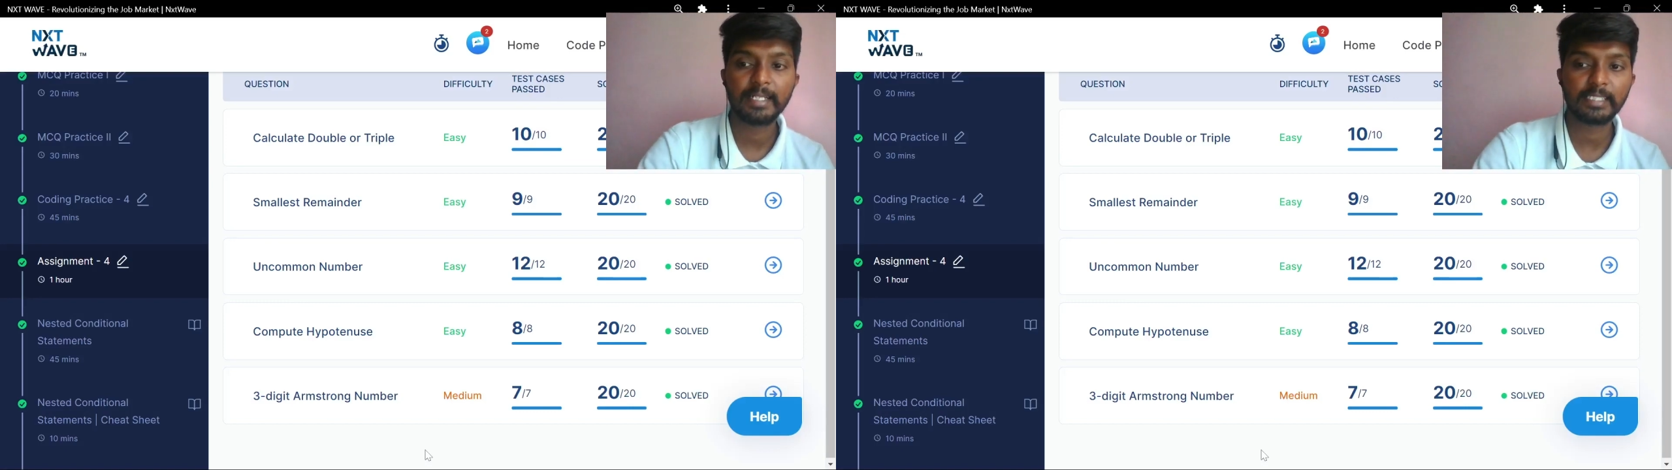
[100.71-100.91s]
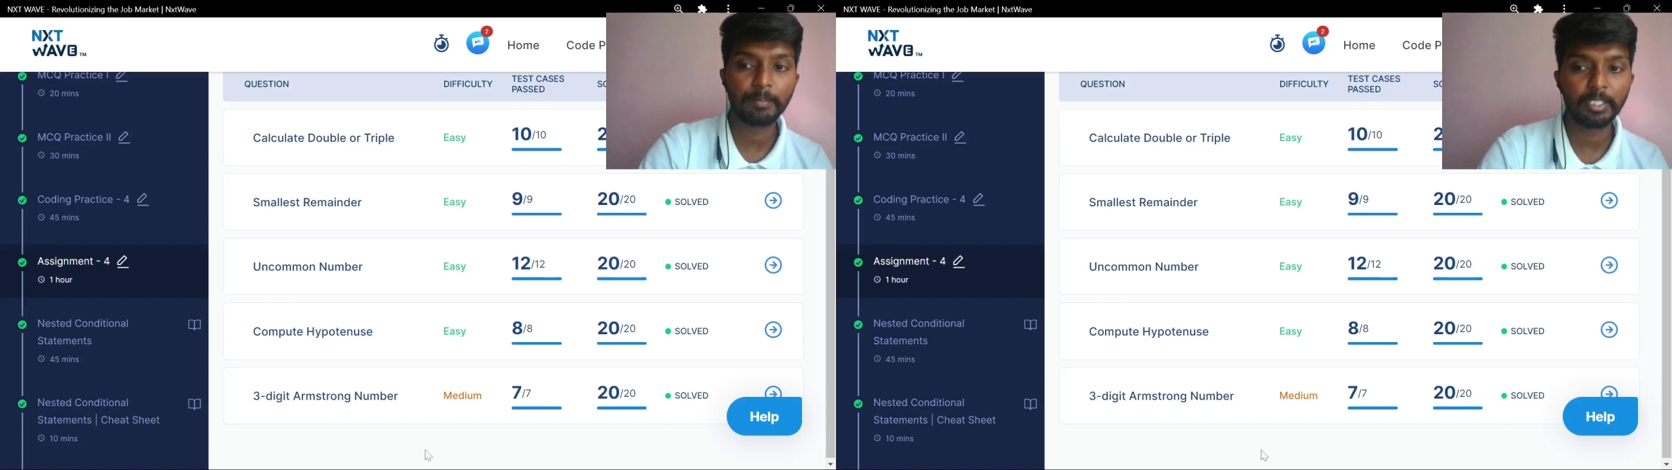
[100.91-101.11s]

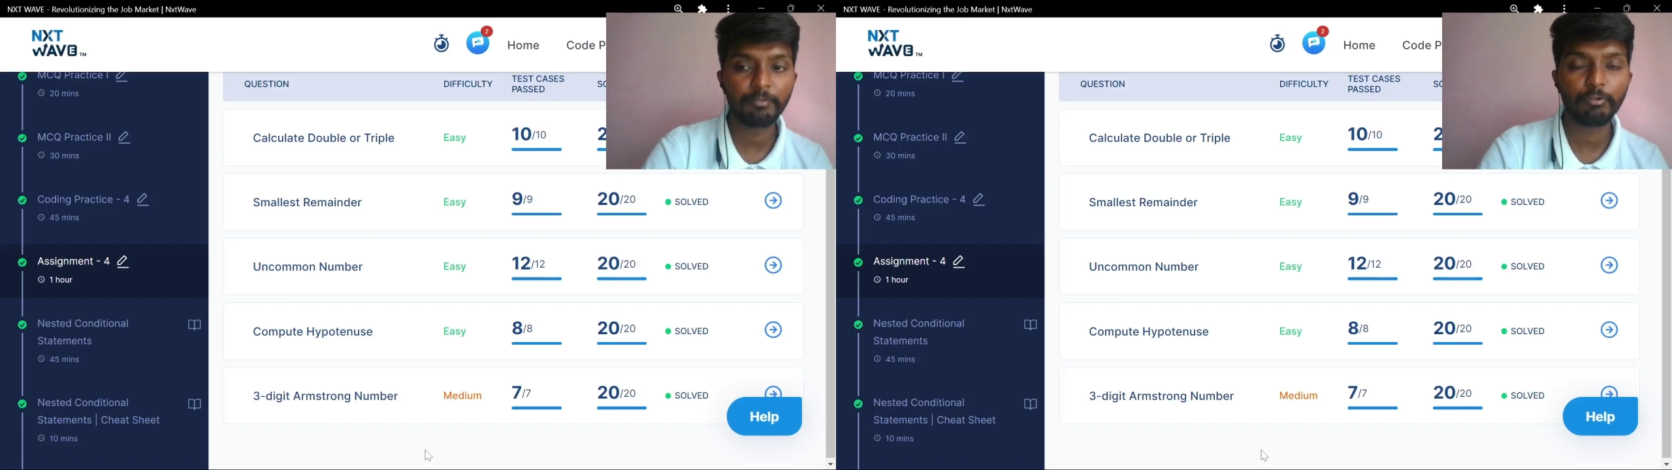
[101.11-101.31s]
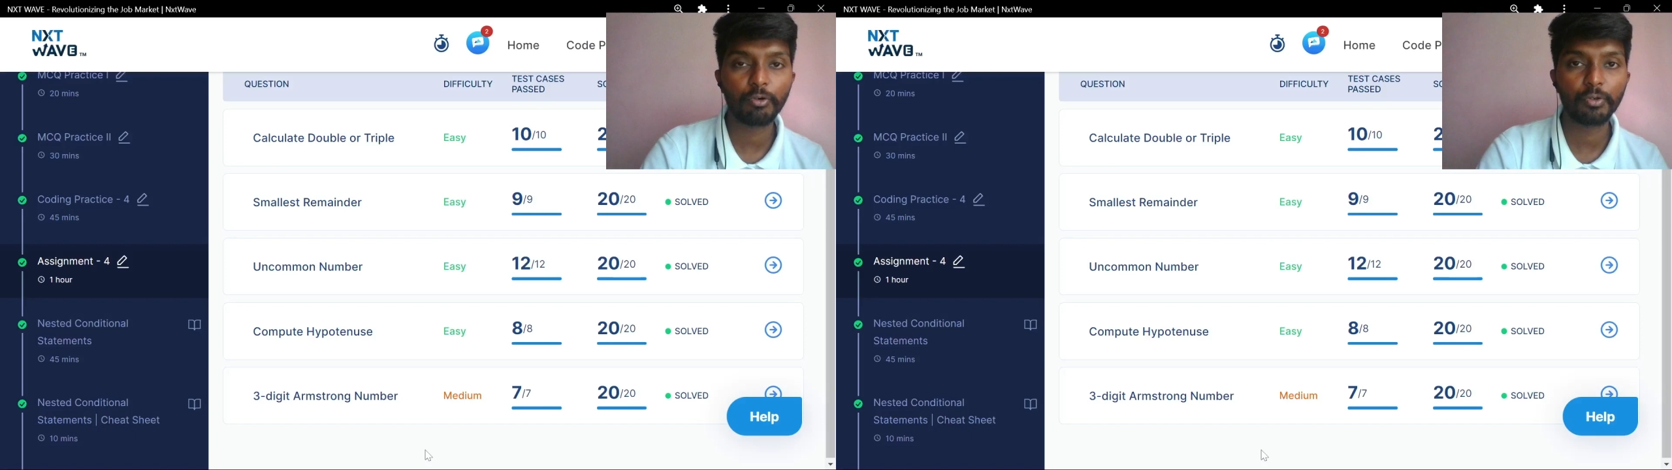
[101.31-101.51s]

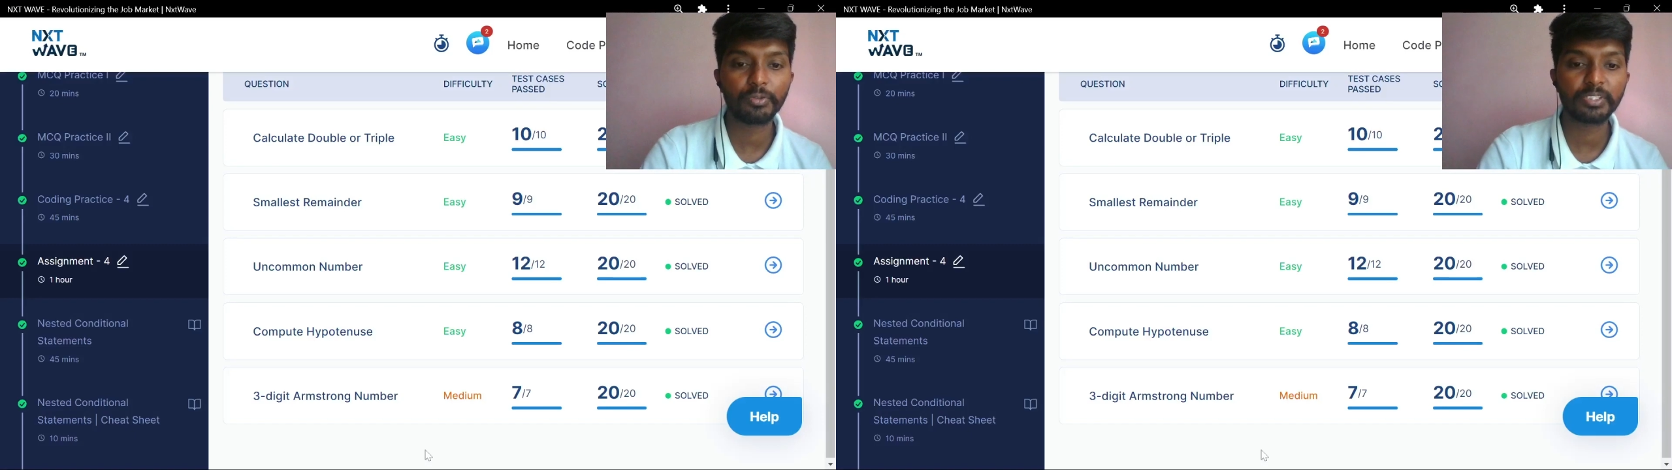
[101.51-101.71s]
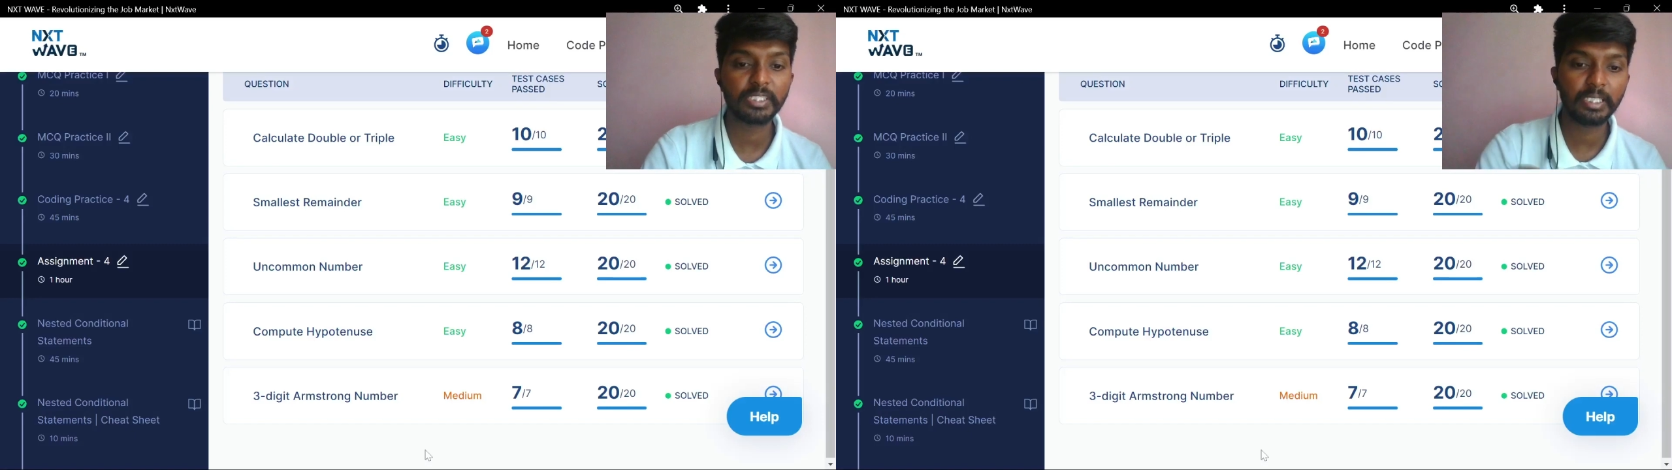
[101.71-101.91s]
అసైన్మెంట్ ఫోర్
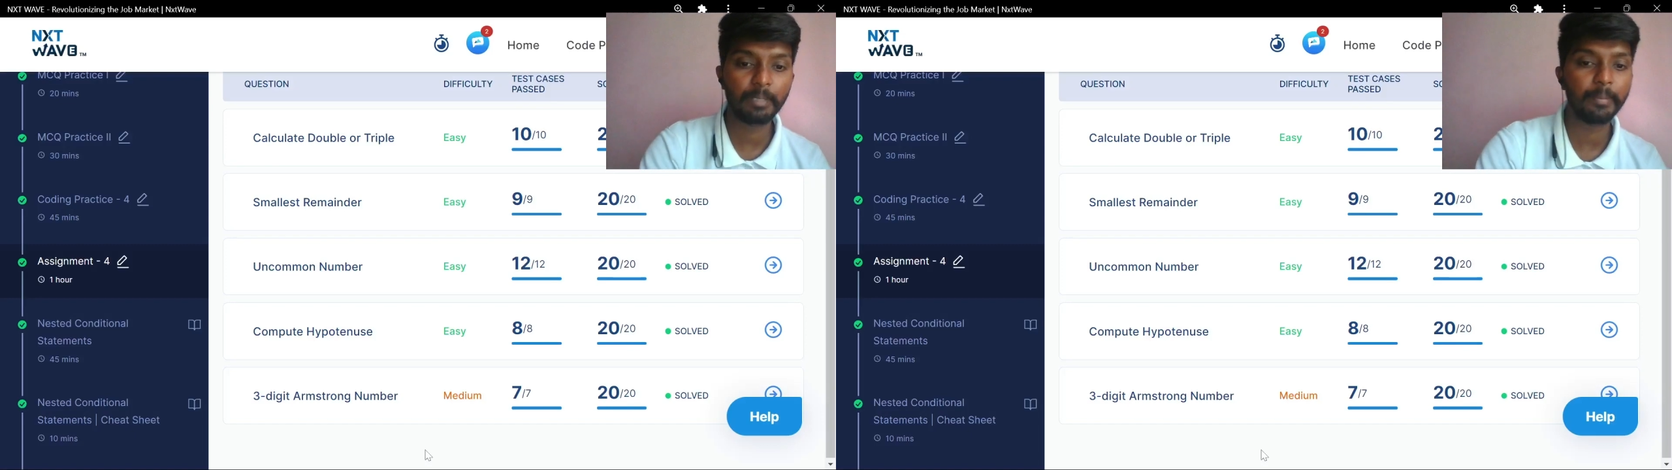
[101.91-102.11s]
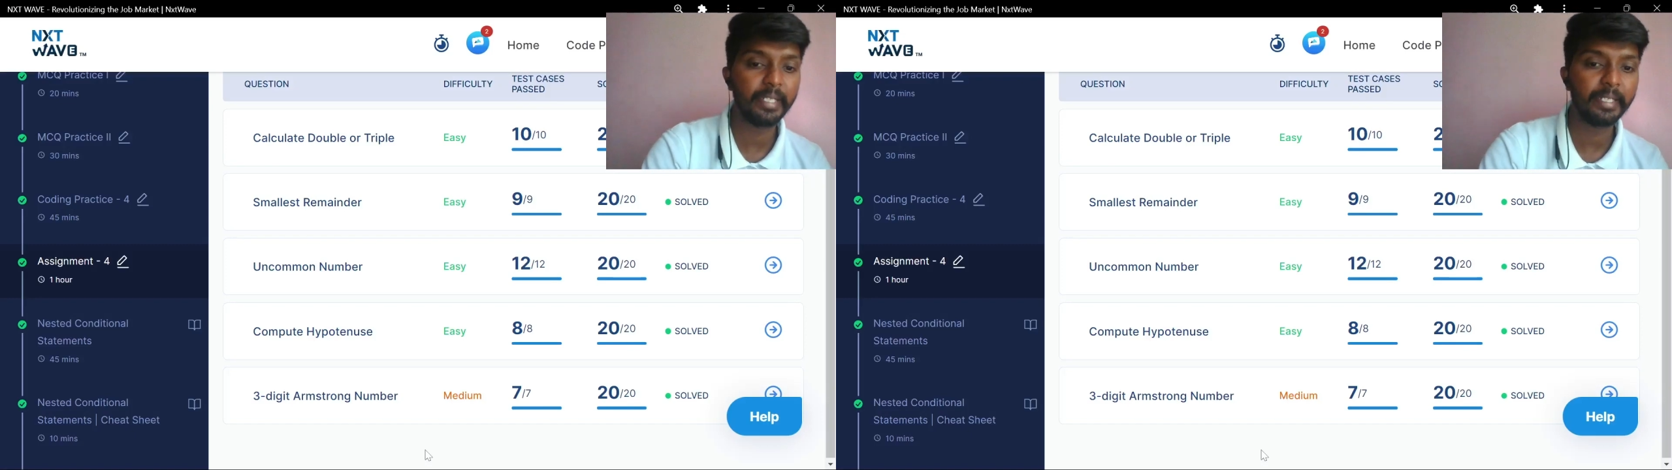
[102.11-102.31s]
నుంచి
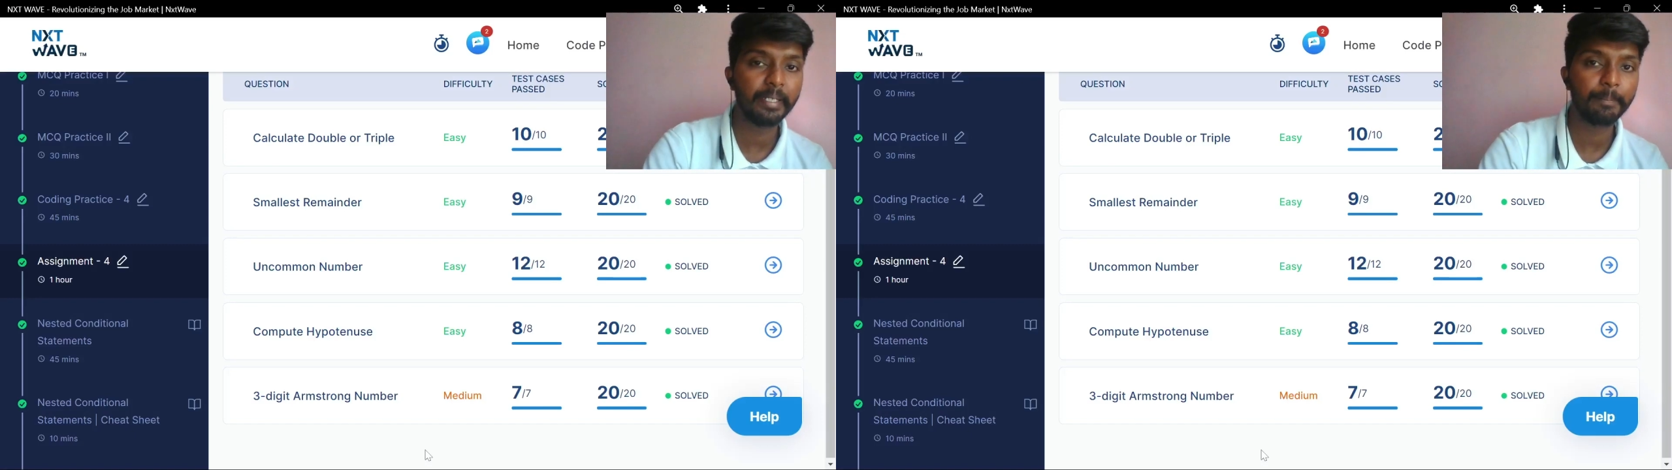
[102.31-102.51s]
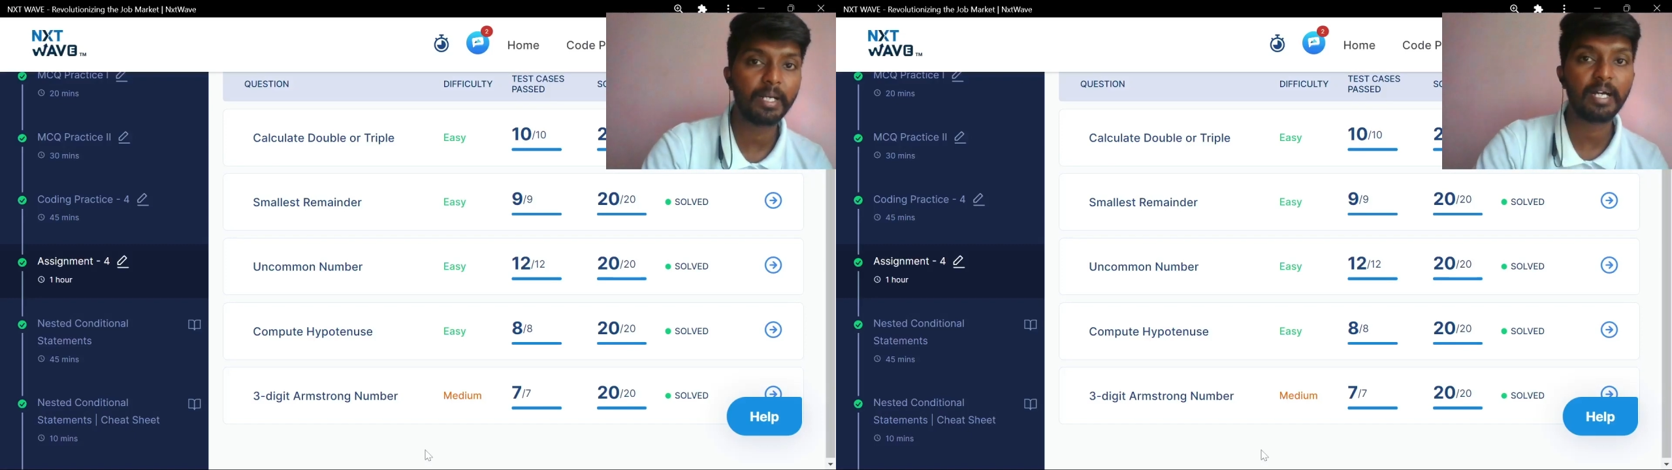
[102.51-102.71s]
ఈ
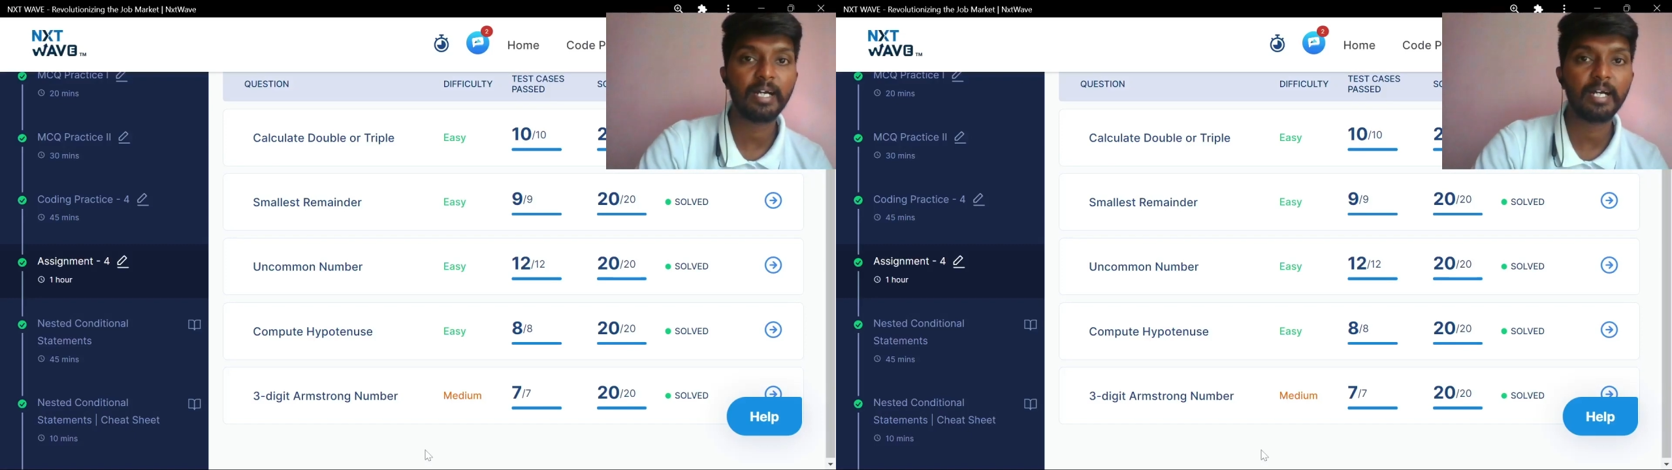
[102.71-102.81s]
మీడియం